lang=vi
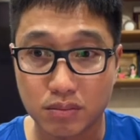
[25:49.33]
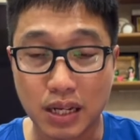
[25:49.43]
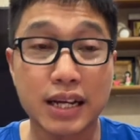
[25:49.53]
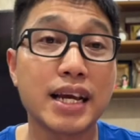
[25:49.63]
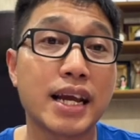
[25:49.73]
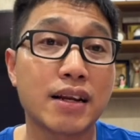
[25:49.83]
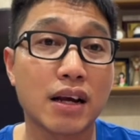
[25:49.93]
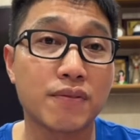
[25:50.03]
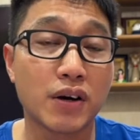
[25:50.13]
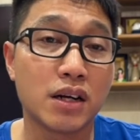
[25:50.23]
Hãy nghe
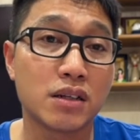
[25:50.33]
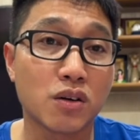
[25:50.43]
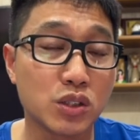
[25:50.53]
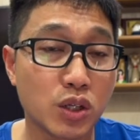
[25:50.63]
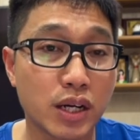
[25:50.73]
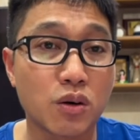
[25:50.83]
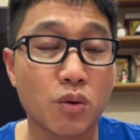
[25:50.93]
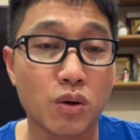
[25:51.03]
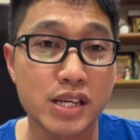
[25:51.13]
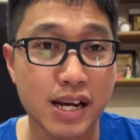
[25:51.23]
lại phần nói chuyện
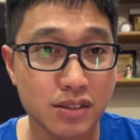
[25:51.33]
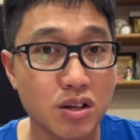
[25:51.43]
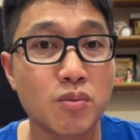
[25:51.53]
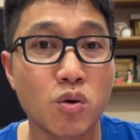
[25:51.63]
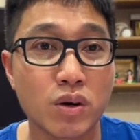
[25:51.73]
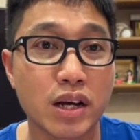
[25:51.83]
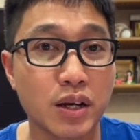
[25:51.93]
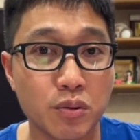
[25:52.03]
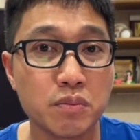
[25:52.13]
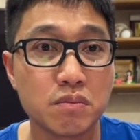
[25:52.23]
của Jang Jae-mo để
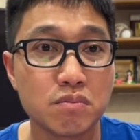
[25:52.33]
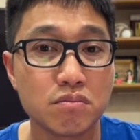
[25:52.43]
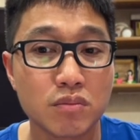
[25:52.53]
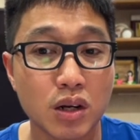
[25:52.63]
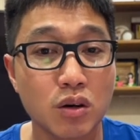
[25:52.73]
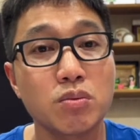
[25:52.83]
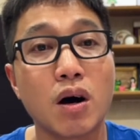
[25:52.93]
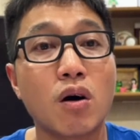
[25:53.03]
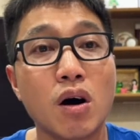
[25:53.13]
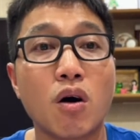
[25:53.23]
hiểu là lúc
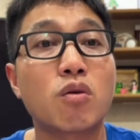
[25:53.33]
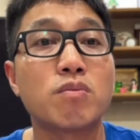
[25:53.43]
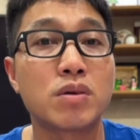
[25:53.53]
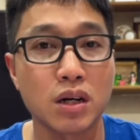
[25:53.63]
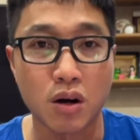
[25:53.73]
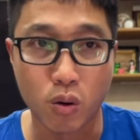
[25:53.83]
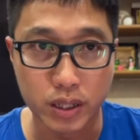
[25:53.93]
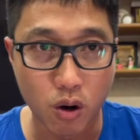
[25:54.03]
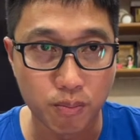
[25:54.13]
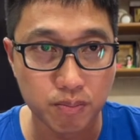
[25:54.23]
đó họ cũng rất
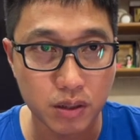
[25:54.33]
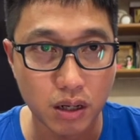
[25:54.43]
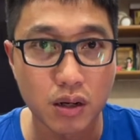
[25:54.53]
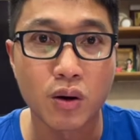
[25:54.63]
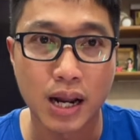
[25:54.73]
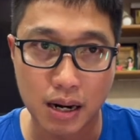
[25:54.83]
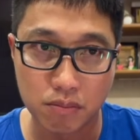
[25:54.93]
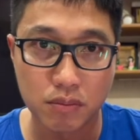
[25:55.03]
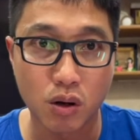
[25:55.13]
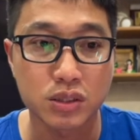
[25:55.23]
hồi hộp, rất lo lắng,
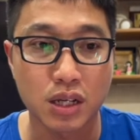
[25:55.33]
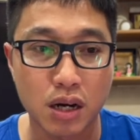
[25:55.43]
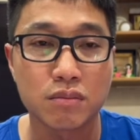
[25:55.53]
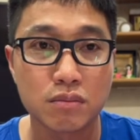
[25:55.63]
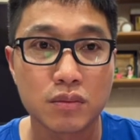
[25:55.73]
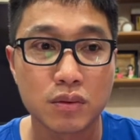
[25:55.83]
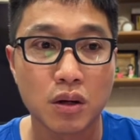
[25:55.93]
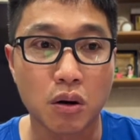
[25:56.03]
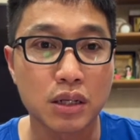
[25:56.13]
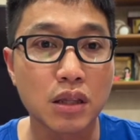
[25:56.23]
lo sợ.
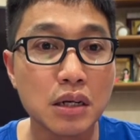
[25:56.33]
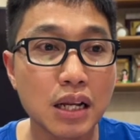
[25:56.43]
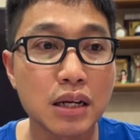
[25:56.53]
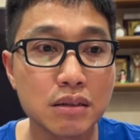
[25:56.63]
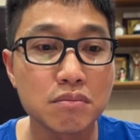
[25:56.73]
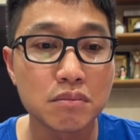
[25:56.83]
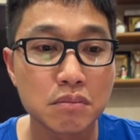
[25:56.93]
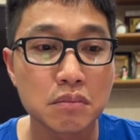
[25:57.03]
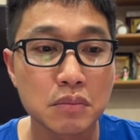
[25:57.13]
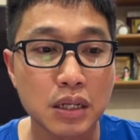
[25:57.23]
Họ đã tính đến
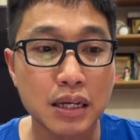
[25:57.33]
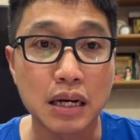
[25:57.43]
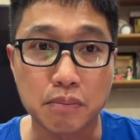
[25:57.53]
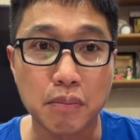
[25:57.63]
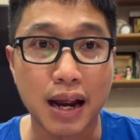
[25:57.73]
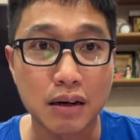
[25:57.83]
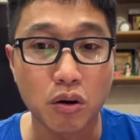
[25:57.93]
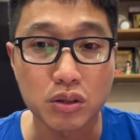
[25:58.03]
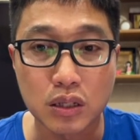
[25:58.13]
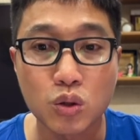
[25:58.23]
cái kịch bản là
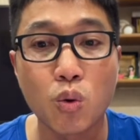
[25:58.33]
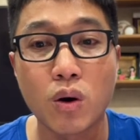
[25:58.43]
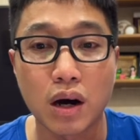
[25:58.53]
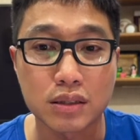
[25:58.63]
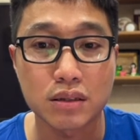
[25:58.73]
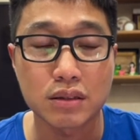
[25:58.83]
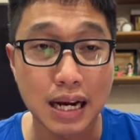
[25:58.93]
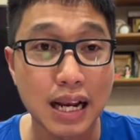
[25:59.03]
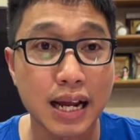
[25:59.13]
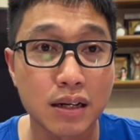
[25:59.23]
có thể thua ở
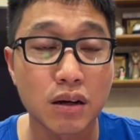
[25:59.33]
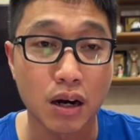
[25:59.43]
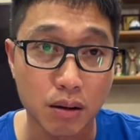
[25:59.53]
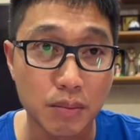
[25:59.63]
Thái Lan ở